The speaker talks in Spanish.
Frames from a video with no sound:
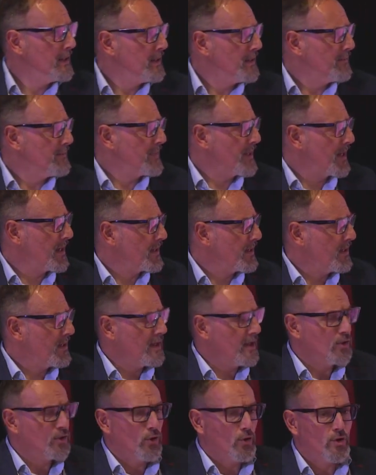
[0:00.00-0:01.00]
Bien,
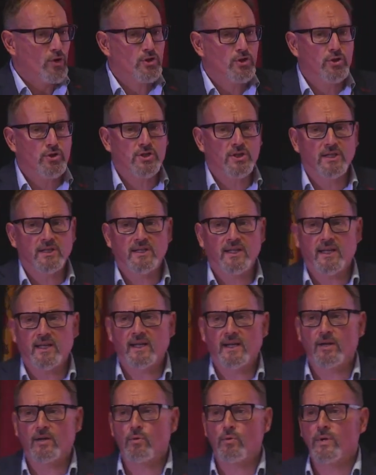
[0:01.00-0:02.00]
y todo esto sin
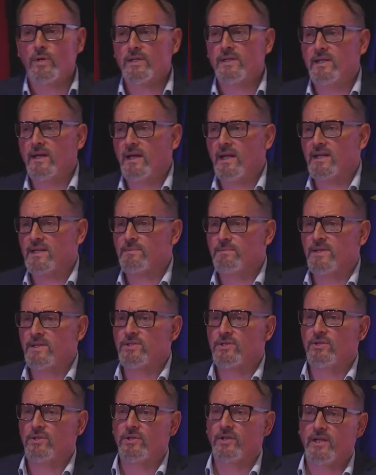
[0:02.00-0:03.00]
tener en cuenta las
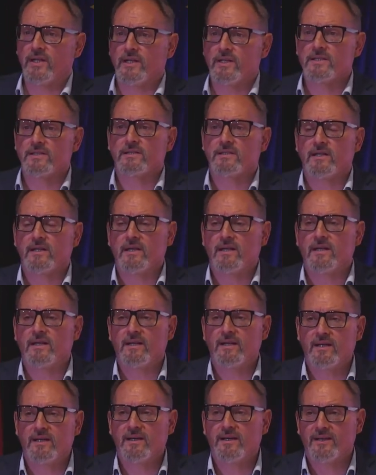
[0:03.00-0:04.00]
visiones
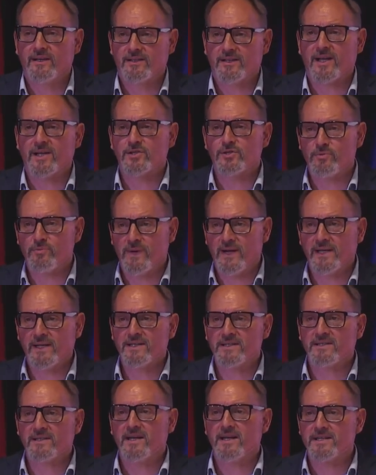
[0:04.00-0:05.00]
eh,
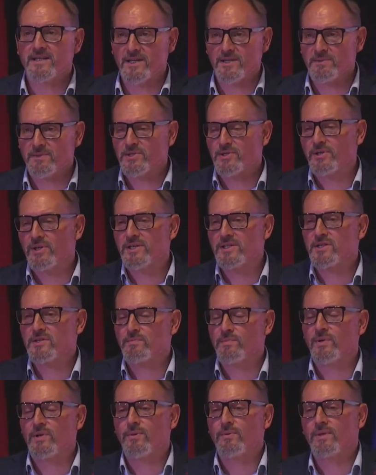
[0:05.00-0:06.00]
transhumanistas, las visiones
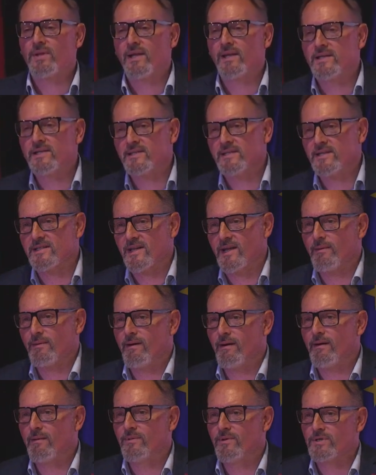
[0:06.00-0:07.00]
exponencialistas que
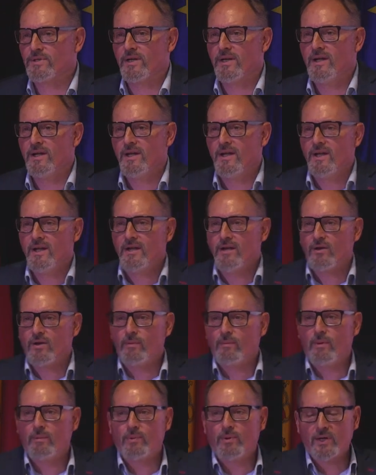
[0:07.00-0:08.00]
hablábamos,
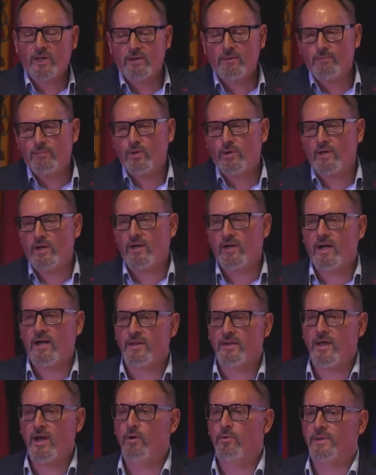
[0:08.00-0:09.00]
como por ejemplo la
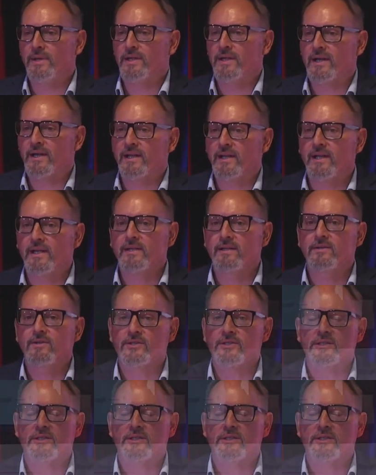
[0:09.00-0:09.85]
de Aubrey de Grey, no sé